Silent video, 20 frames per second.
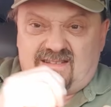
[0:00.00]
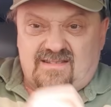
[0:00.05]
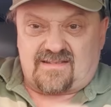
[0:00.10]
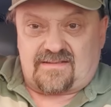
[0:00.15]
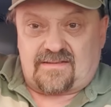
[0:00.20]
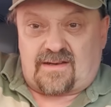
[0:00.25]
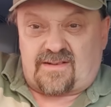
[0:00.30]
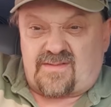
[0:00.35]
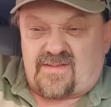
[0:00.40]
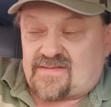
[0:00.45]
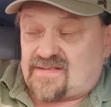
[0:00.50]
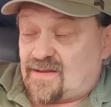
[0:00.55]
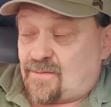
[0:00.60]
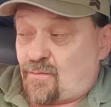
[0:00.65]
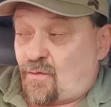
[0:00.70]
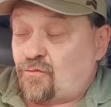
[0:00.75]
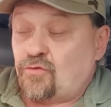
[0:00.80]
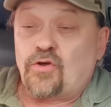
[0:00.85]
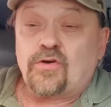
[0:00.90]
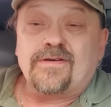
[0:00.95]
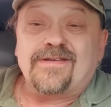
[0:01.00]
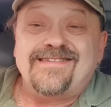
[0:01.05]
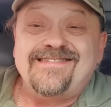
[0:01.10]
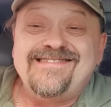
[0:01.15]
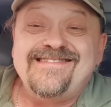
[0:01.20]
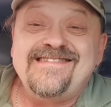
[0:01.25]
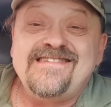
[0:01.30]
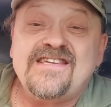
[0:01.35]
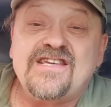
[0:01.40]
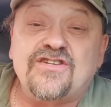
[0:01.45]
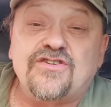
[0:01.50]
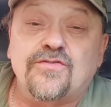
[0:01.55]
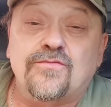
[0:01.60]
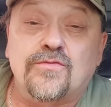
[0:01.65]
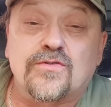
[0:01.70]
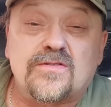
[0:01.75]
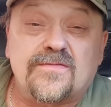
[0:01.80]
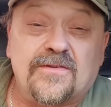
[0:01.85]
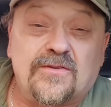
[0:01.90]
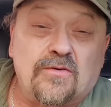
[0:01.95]
Здравствуйте, с вами мой влог.
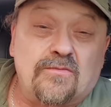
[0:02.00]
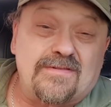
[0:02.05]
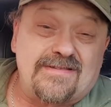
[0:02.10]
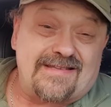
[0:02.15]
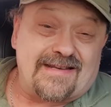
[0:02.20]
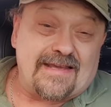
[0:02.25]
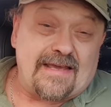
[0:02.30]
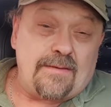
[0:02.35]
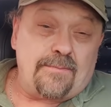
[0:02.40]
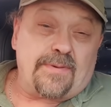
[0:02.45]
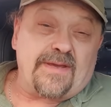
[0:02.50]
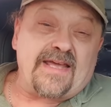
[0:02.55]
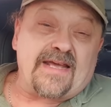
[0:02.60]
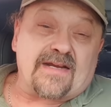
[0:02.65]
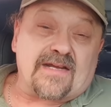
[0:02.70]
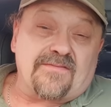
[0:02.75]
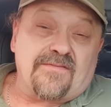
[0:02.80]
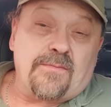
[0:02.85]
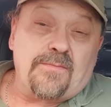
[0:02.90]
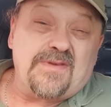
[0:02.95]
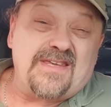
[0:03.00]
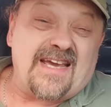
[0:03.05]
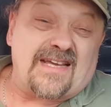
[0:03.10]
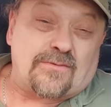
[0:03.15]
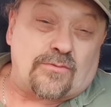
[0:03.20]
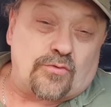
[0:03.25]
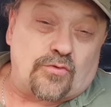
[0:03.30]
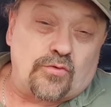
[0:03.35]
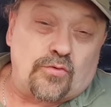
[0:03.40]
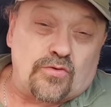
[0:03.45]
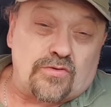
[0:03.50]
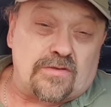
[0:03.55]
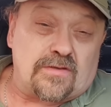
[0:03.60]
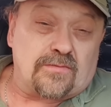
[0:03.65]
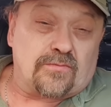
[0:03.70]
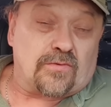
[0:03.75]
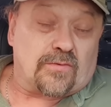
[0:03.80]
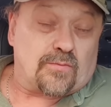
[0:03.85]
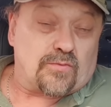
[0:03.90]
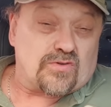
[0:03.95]
Ничего святого с Сергеем Поярковым. Я тут художник,
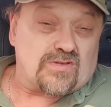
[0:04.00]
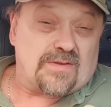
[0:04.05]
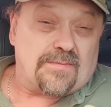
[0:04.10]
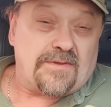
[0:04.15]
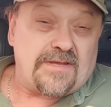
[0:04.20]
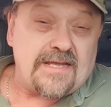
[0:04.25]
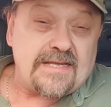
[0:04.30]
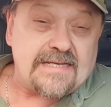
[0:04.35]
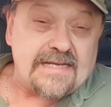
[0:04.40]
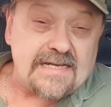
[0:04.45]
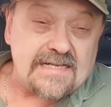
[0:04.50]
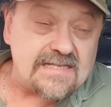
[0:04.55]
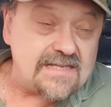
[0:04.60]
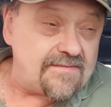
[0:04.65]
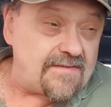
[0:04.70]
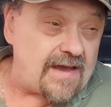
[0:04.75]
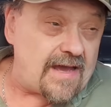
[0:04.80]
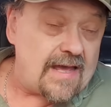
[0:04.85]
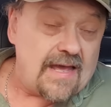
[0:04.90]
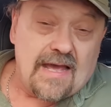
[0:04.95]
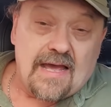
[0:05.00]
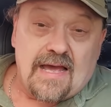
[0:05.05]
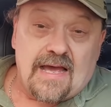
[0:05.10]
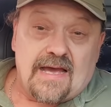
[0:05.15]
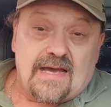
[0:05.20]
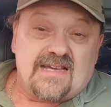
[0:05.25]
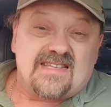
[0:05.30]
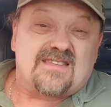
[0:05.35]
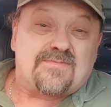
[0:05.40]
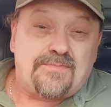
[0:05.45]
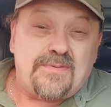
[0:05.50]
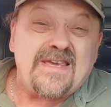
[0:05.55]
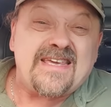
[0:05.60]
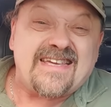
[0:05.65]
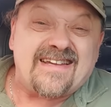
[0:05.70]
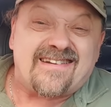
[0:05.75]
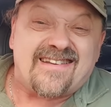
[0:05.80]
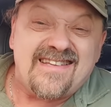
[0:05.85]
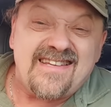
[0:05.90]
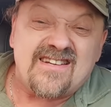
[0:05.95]
который может обидеть каждого.
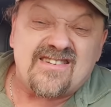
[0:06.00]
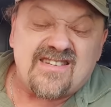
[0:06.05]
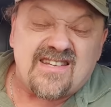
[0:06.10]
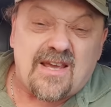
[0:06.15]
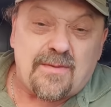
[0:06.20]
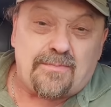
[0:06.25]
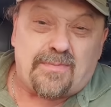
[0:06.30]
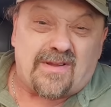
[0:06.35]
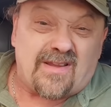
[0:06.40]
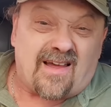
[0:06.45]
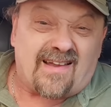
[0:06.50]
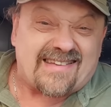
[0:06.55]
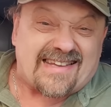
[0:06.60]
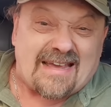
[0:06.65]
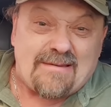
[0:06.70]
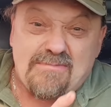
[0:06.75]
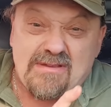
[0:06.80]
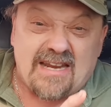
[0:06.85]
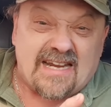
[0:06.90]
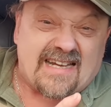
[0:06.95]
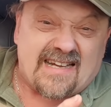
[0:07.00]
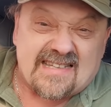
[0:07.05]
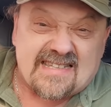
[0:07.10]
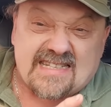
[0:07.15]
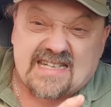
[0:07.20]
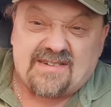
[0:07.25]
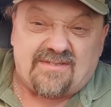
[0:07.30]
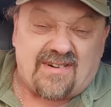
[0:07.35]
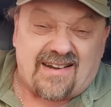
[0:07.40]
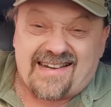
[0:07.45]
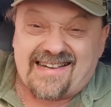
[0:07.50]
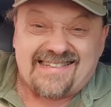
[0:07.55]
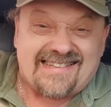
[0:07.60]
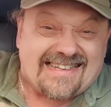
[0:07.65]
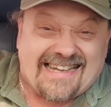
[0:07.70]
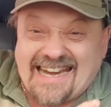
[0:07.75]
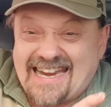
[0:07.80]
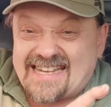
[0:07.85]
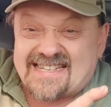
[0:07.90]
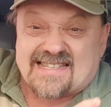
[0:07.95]
Спикер Нижней Палаты Американского
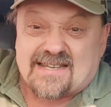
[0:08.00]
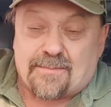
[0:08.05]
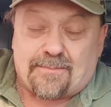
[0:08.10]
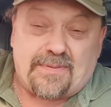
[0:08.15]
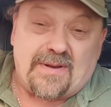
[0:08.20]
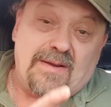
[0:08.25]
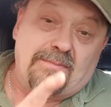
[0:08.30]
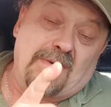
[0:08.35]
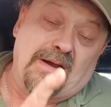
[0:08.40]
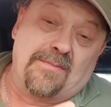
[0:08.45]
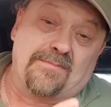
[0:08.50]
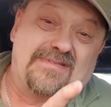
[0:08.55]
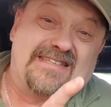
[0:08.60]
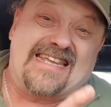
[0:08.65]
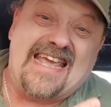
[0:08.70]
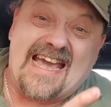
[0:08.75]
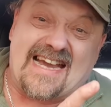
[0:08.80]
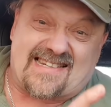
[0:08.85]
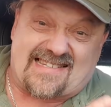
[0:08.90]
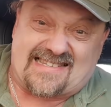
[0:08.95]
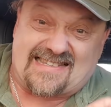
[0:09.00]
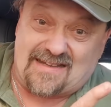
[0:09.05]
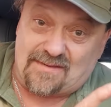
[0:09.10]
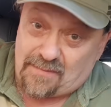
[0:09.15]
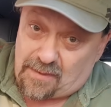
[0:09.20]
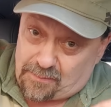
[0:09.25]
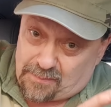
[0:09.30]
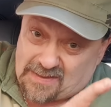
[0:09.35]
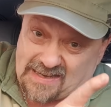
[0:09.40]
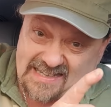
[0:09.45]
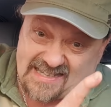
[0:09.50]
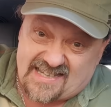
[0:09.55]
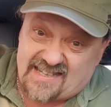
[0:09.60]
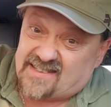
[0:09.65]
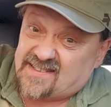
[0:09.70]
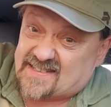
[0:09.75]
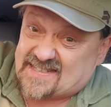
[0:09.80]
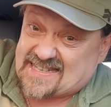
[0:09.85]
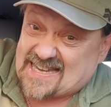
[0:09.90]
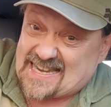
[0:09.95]
Конгресса прямым текстом
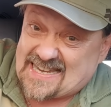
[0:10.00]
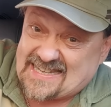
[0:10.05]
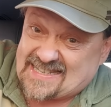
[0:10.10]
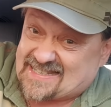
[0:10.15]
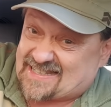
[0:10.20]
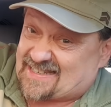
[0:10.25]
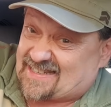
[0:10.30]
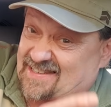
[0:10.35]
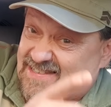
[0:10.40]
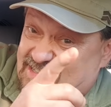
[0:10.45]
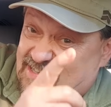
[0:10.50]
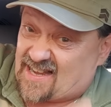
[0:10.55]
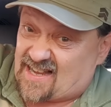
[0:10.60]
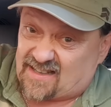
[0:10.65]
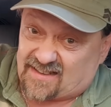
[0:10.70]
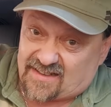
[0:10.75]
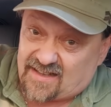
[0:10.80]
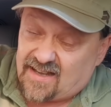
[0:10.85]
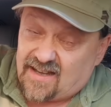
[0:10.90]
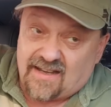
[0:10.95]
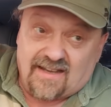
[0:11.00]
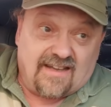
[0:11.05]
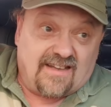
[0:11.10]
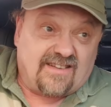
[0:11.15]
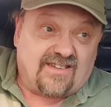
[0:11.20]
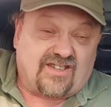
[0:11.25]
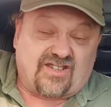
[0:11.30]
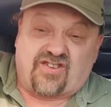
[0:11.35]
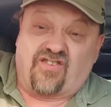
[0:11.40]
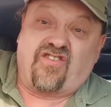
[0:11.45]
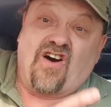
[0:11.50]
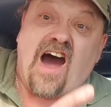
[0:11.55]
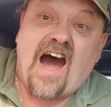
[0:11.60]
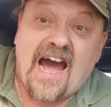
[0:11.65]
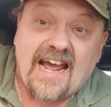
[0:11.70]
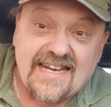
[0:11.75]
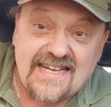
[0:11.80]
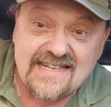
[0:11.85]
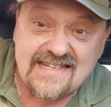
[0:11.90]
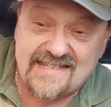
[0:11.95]
обратился и сказал
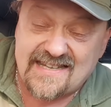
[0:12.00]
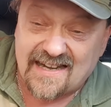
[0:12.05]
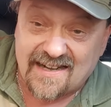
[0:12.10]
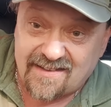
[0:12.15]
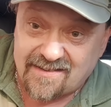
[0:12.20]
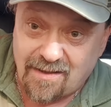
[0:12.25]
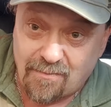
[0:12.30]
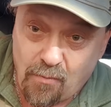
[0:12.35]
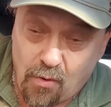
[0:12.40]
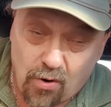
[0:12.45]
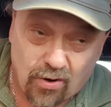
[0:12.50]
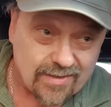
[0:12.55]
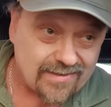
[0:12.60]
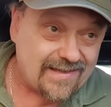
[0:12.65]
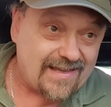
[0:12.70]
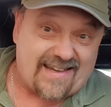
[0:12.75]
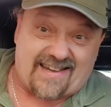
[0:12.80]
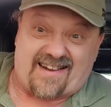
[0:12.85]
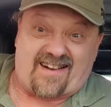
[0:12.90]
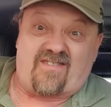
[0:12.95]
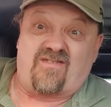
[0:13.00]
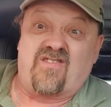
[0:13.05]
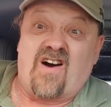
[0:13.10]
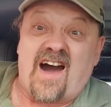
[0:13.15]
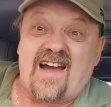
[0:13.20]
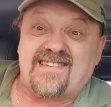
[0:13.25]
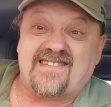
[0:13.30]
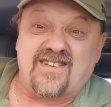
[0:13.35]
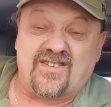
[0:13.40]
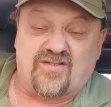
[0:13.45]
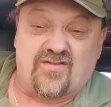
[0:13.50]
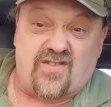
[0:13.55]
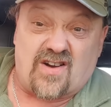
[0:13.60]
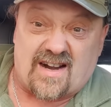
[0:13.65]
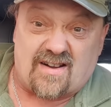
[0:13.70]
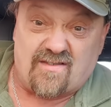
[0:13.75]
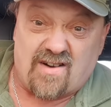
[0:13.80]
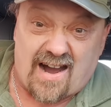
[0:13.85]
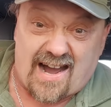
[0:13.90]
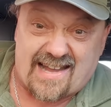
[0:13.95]
Твари зеленомордые, хватит
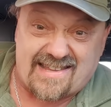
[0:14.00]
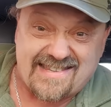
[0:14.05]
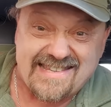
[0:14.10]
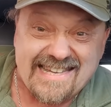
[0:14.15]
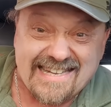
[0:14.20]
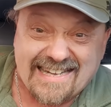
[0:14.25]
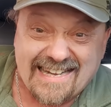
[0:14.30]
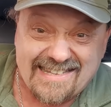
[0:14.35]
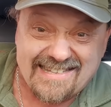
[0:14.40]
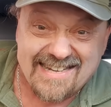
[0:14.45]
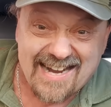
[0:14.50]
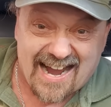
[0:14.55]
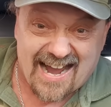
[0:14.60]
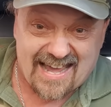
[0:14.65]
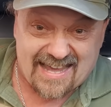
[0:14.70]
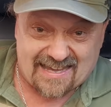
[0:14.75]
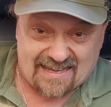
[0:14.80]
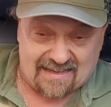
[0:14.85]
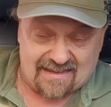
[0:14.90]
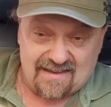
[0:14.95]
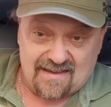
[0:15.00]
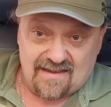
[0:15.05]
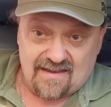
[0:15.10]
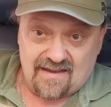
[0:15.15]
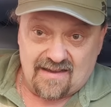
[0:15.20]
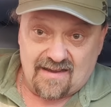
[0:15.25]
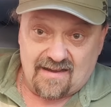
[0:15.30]
воровать, негодяи!